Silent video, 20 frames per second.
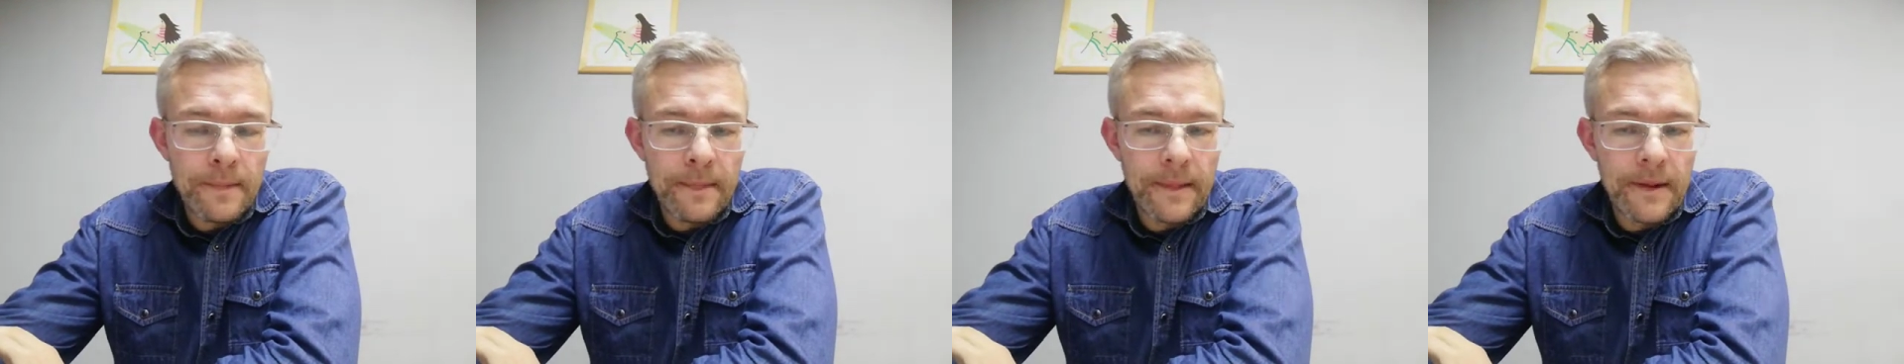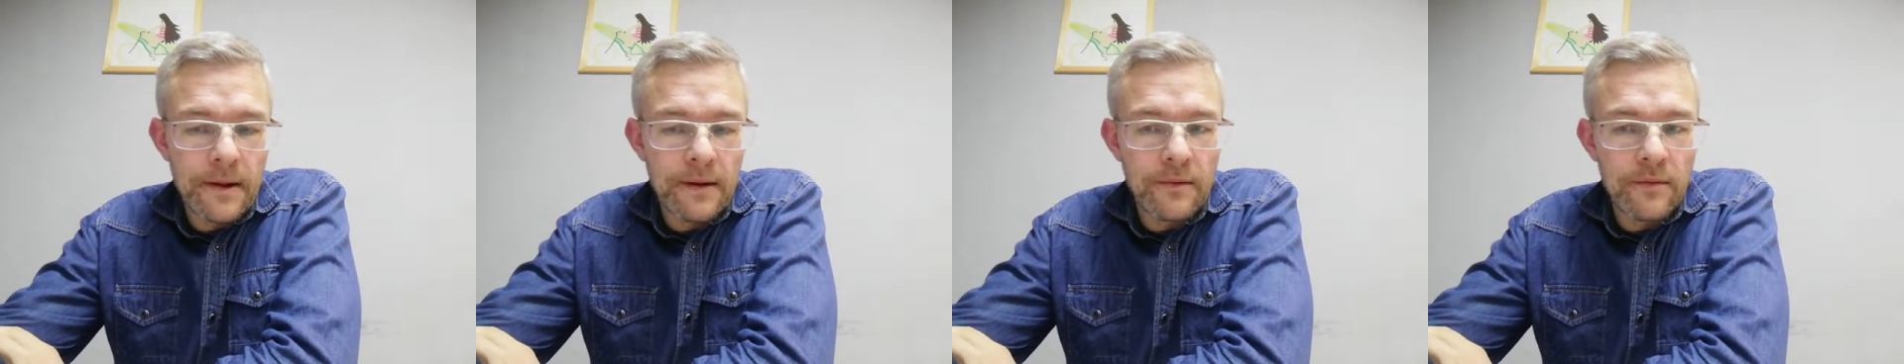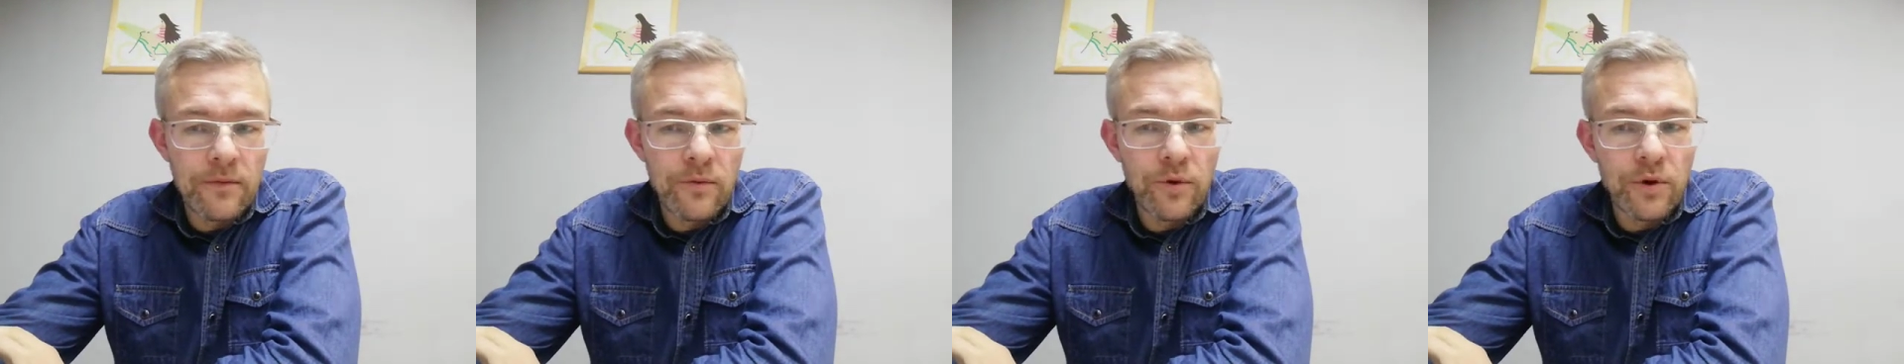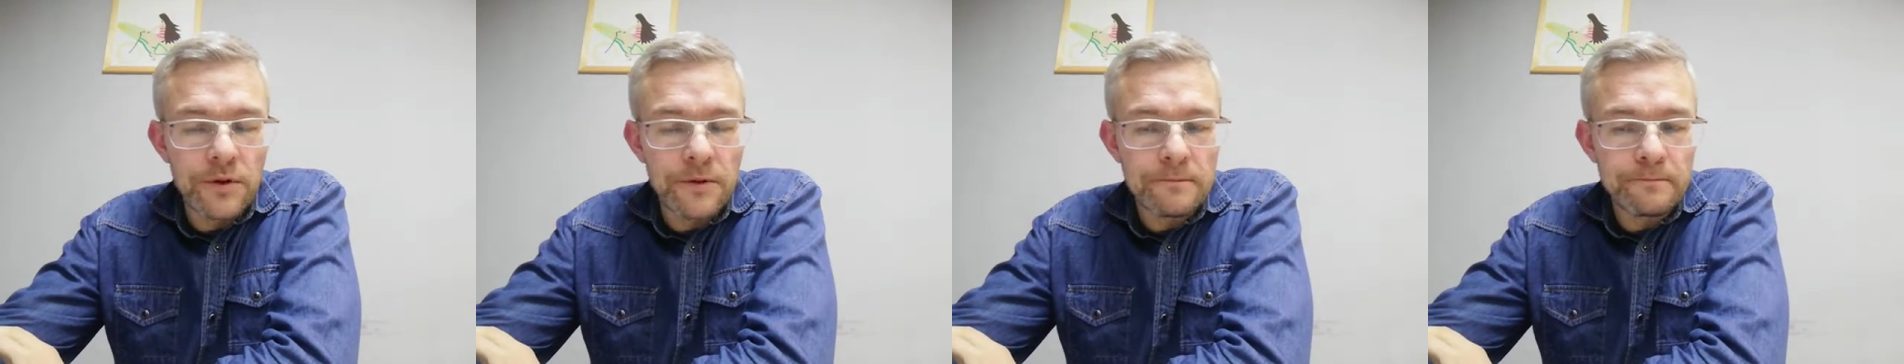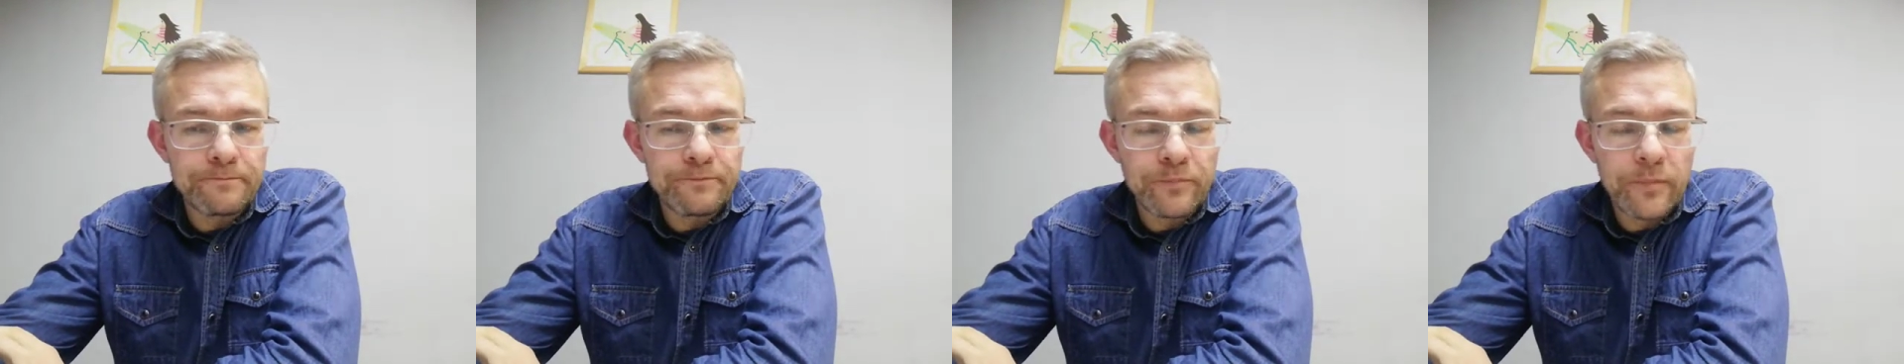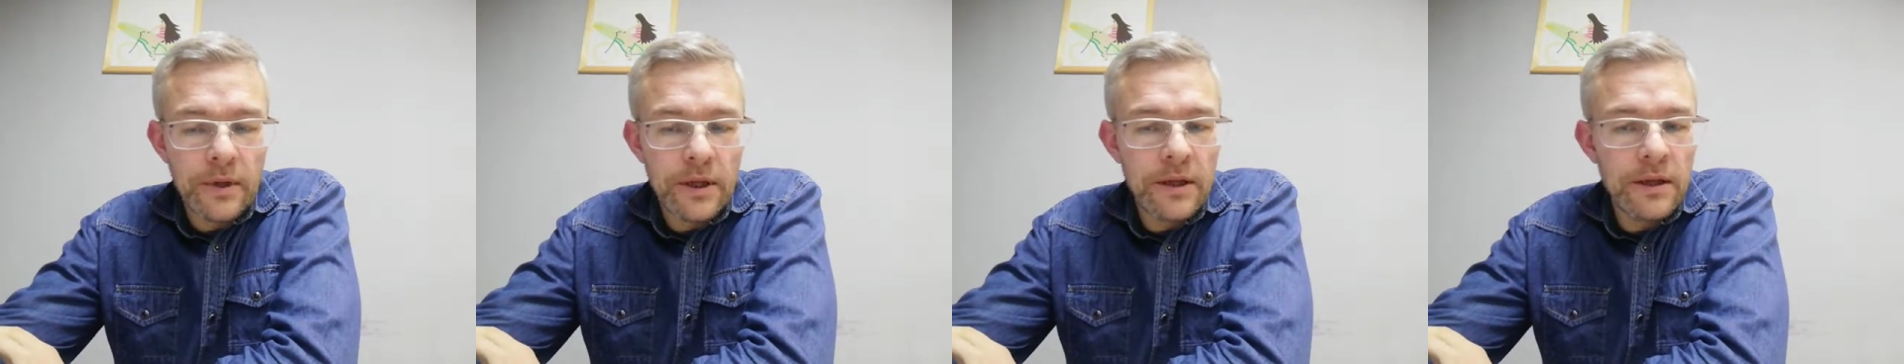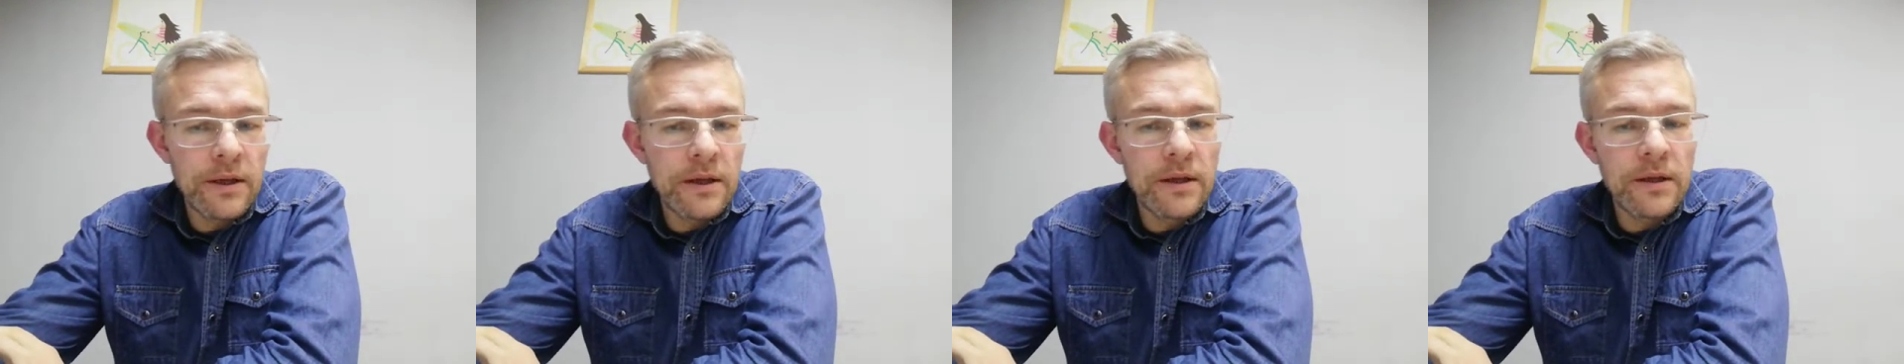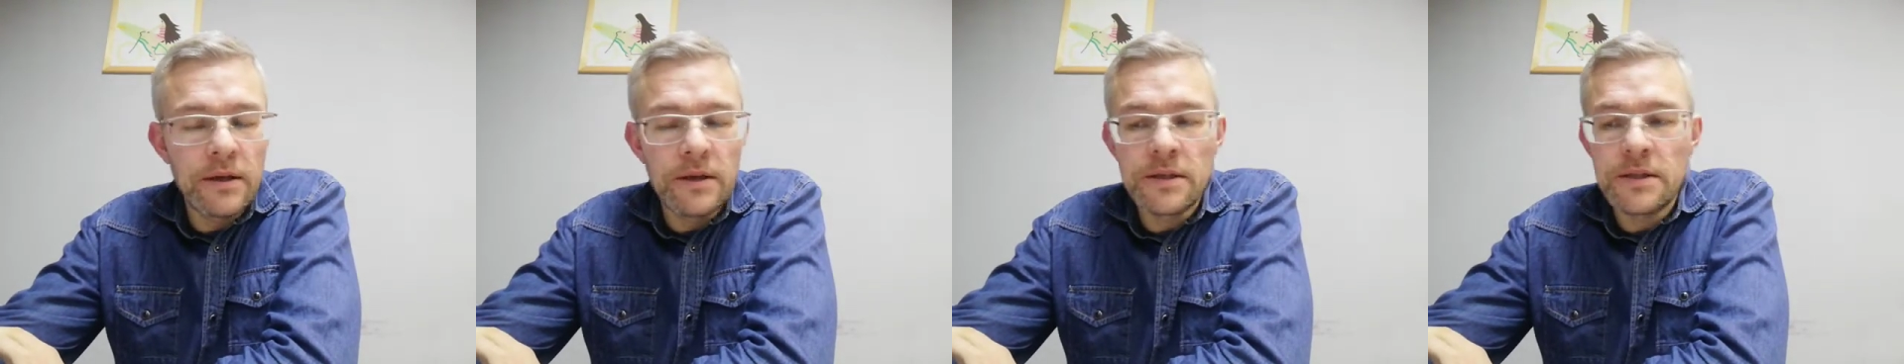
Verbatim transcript: Вот. И